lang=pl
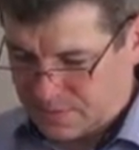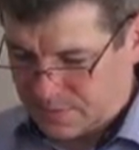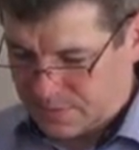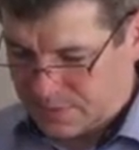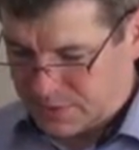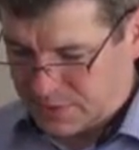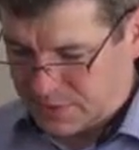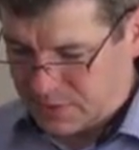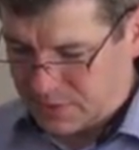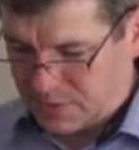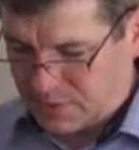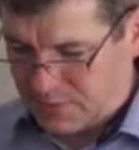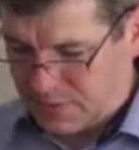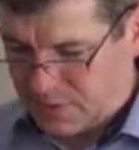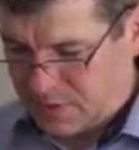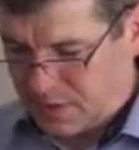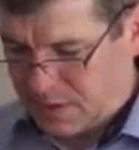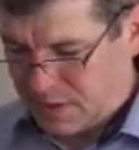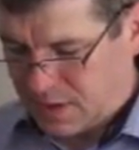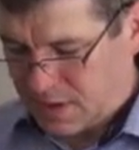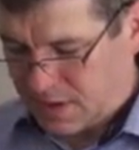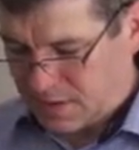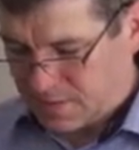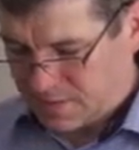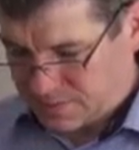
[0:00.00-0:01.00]

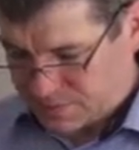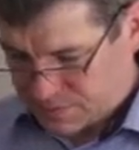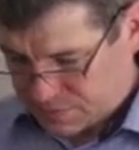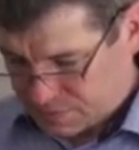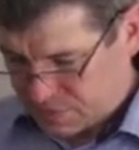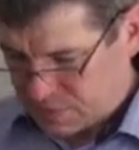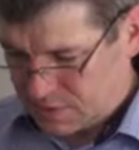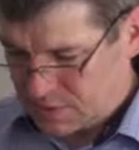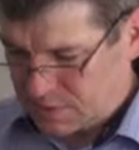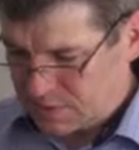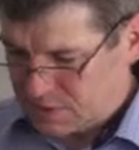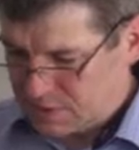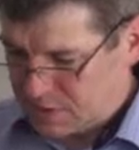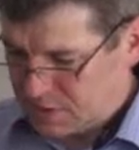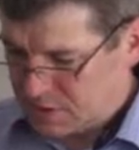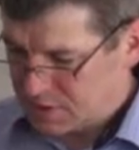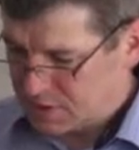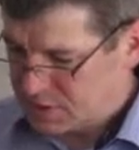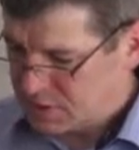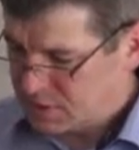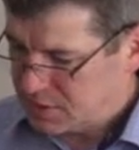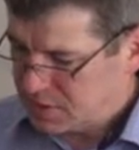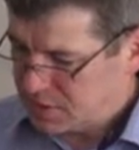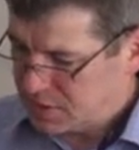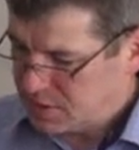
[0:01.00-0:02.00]
pozdrowienia i
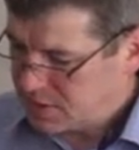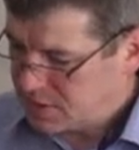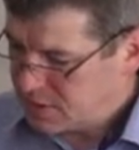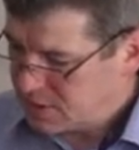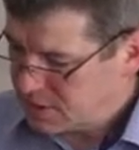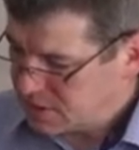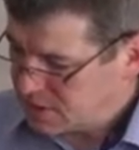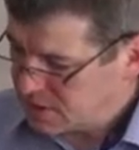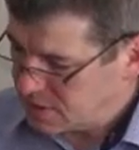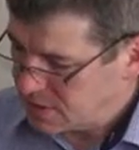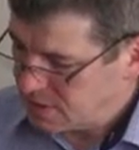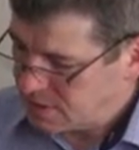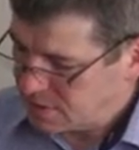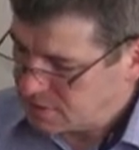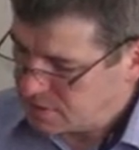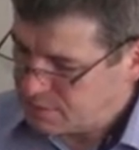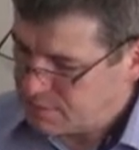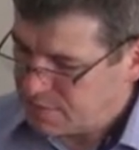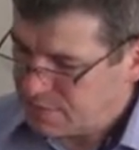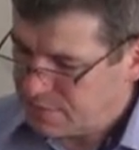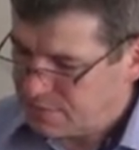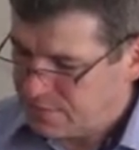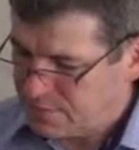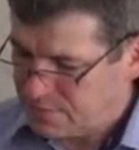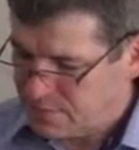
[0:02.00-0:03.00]
dziękczynienie e, z
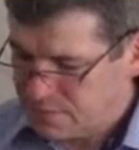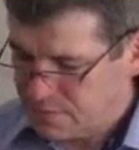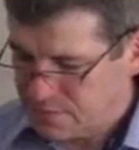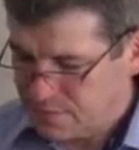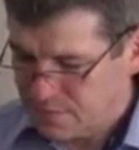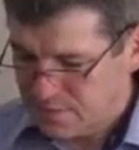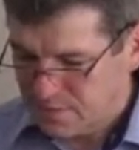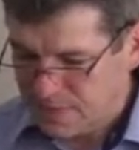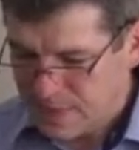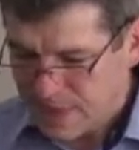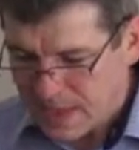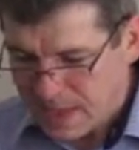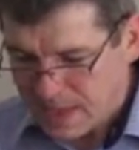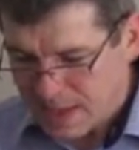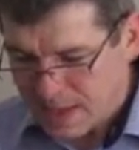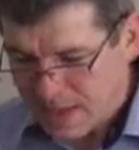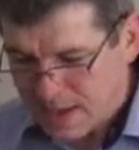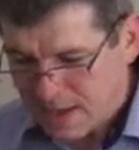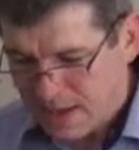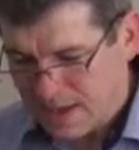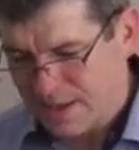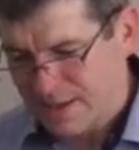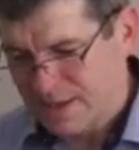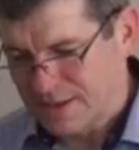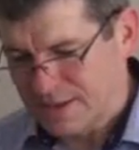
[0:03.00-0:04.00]
powodu
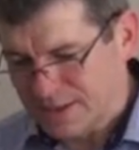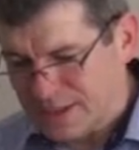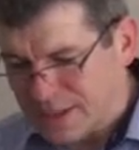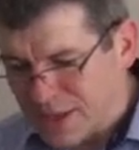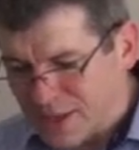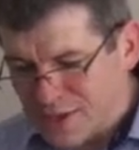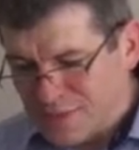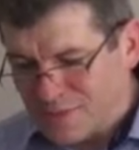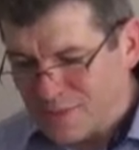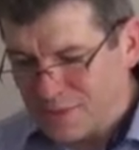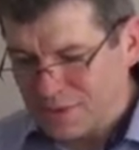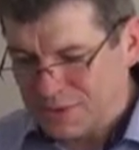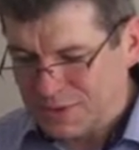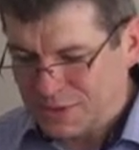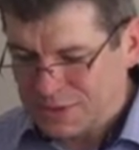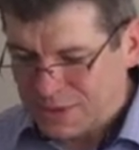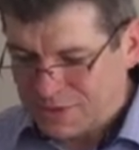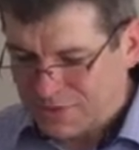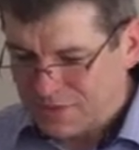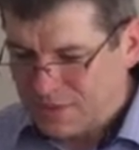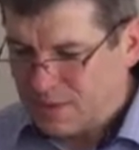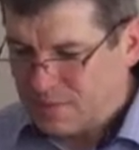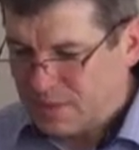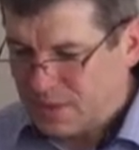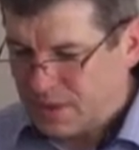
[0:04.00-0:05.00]
e, znajomości
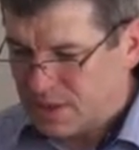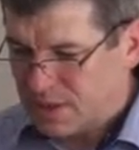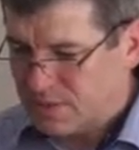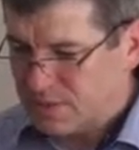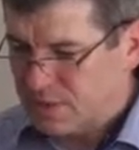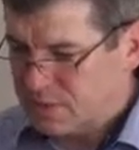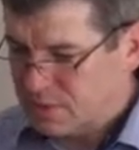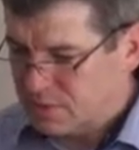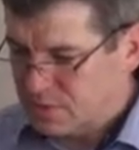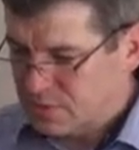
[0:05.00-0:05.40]
z Filipianami.